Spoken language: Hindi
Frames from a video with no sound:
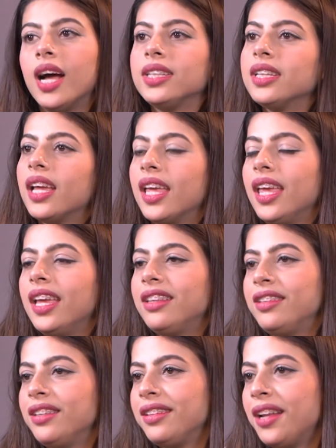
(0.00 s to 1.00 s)
से अच्छा, एक
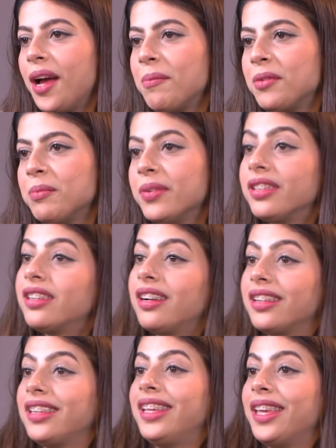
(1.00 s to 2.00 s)
बात चीज ना आपने मिस कर
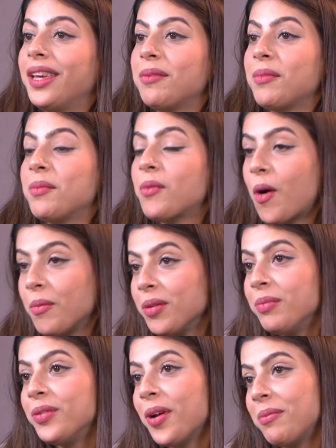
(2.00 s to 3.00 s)
दी हाँ. कि मैं मॉमी
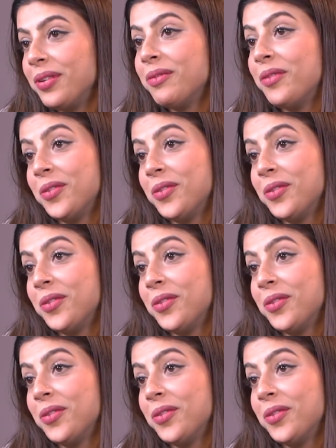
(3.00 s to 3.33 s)
भी हूँ हम